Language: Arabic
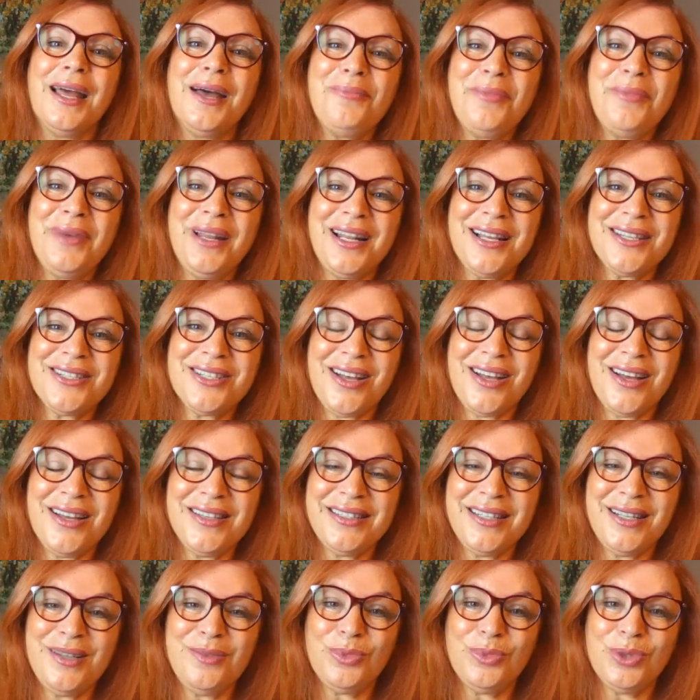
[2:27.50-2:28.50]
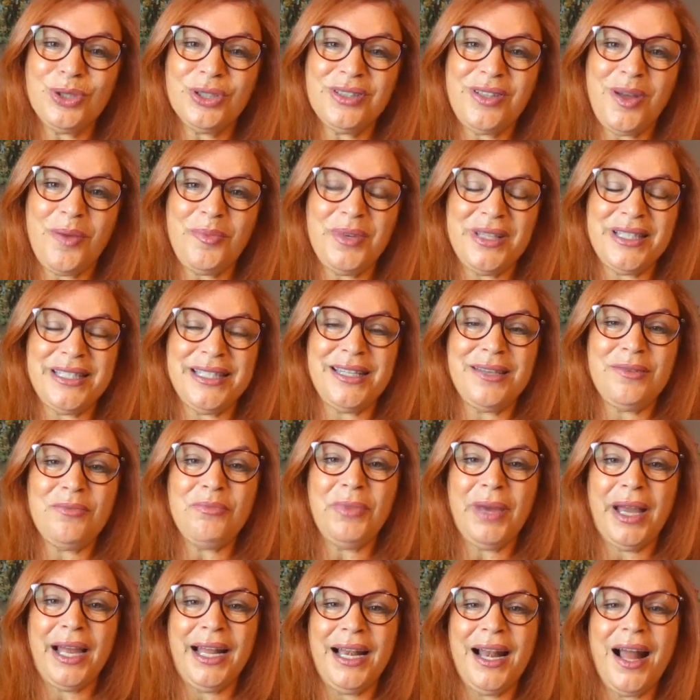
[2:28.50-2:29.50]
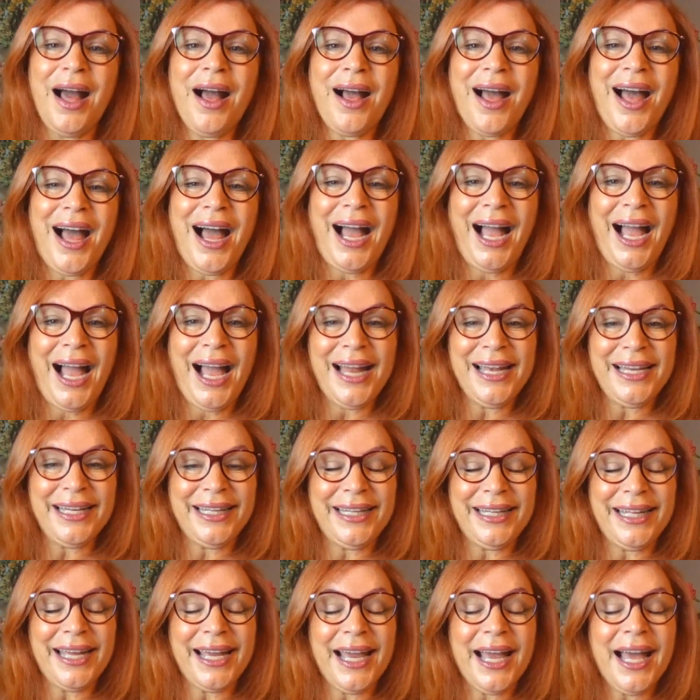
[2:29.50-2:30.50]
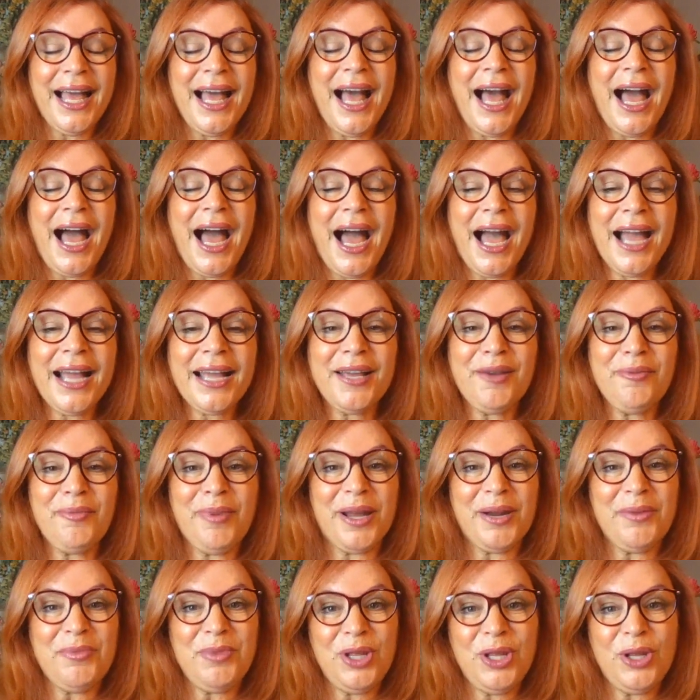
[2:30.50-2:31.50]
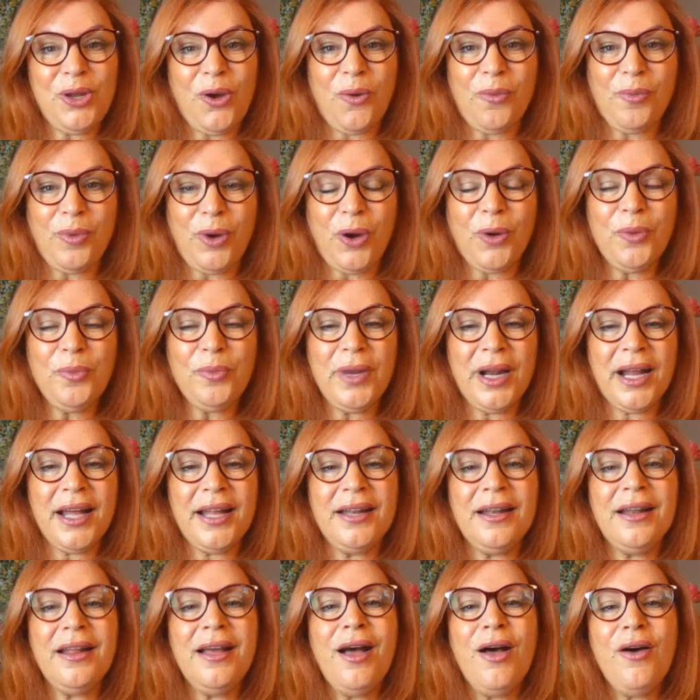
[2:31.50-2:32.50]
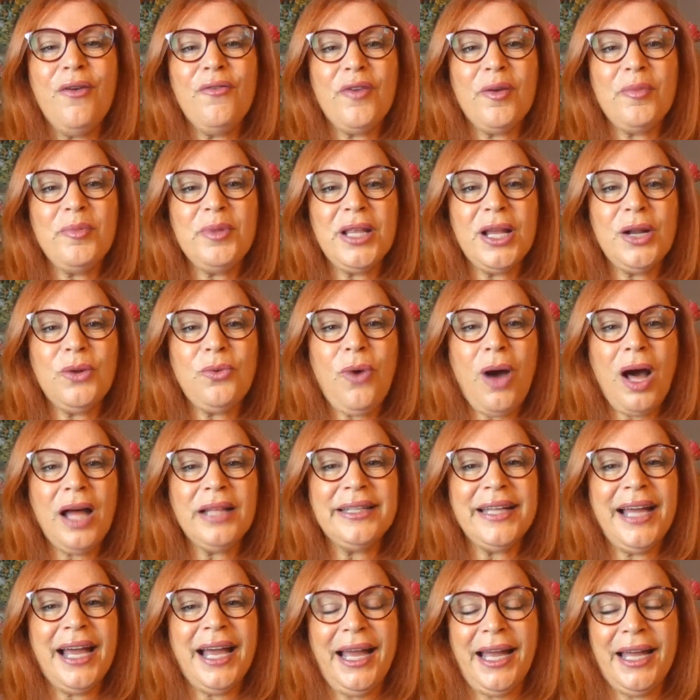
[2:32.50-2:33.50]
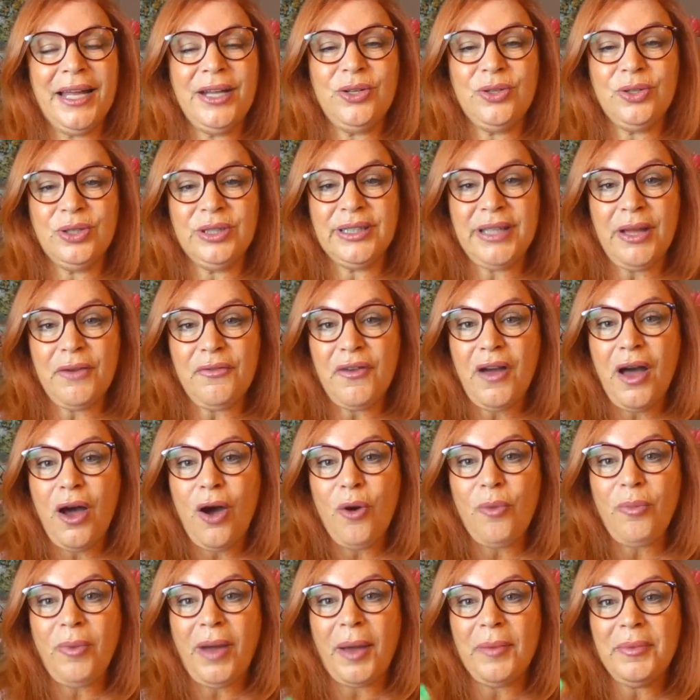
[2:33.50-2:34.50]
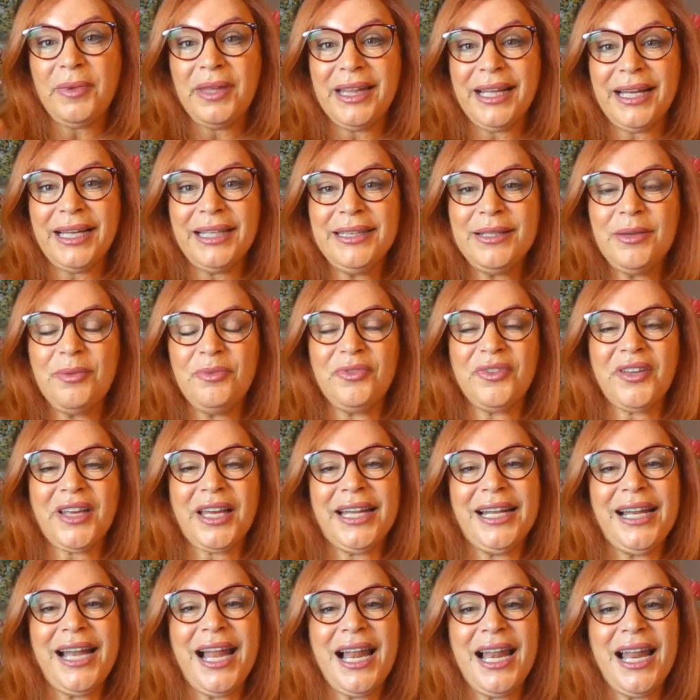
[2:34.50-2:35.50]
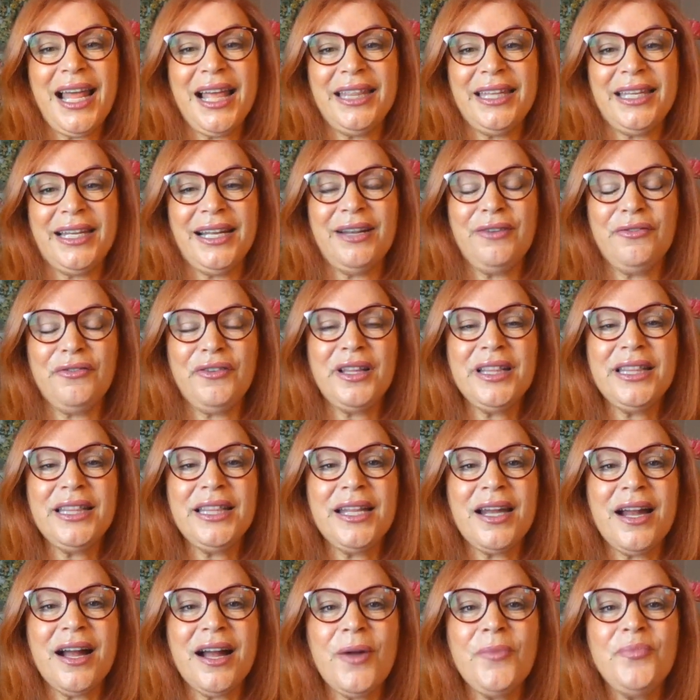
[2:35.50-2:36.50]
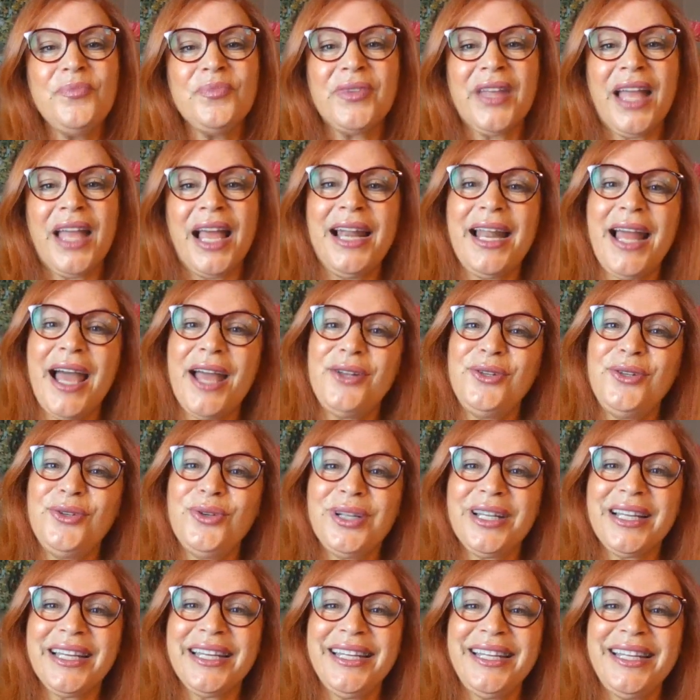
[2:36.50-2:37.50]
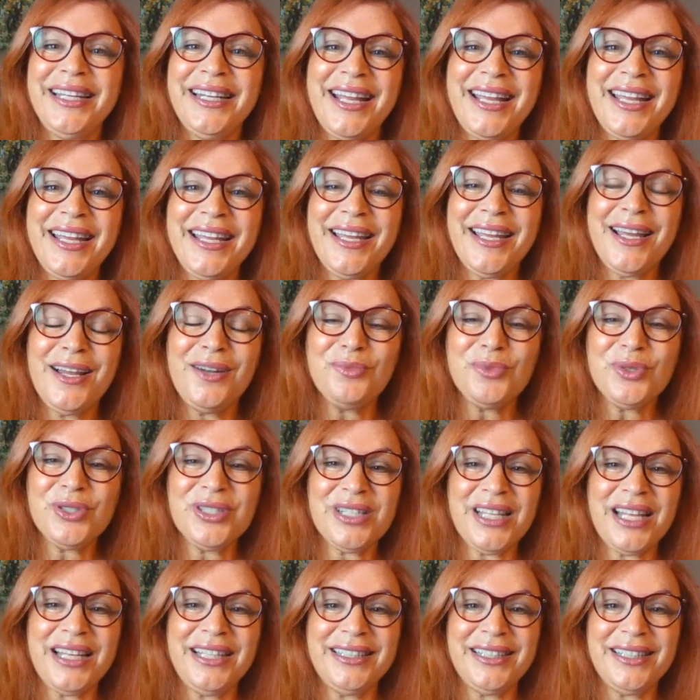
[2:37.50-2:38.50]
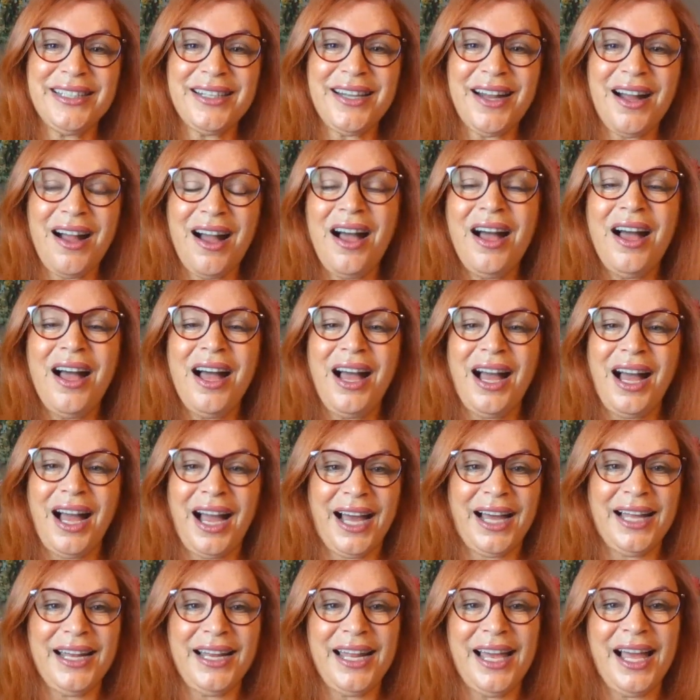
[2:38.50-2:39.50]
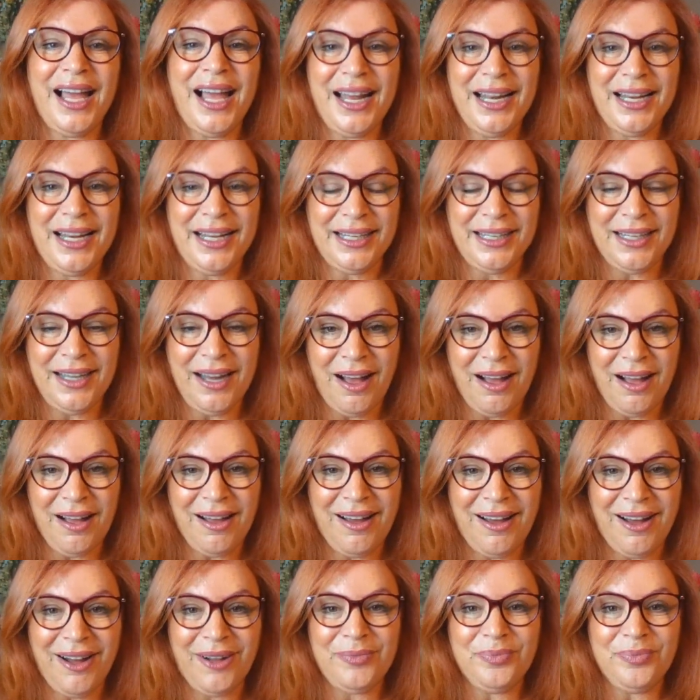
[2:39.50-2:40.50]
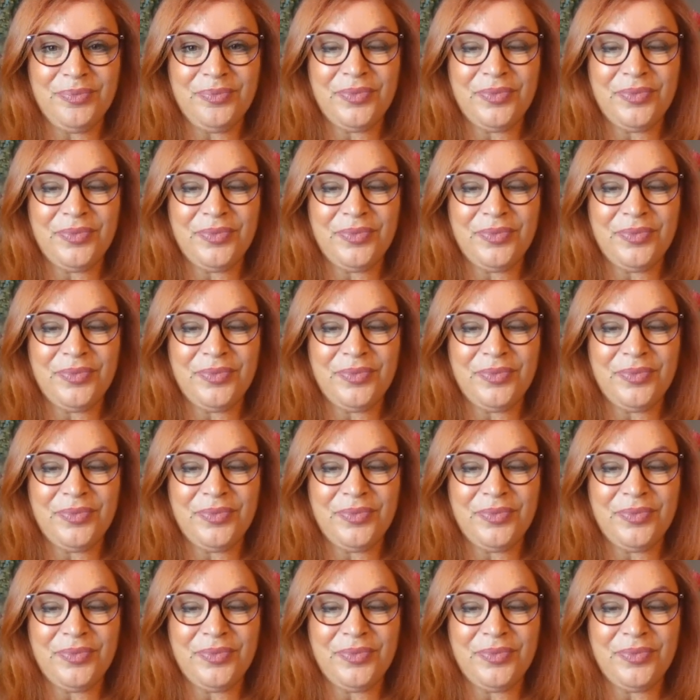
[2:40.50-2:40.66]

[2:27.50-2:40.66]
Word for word: أما الأشخاص المرتبطين بعلاقة حالية أكبر منهم عمرا فمن الواضح أن التفاهم عم ينعدم في خلال هذه الفترة لأن الغيرة هي المسيطرة على العلاقة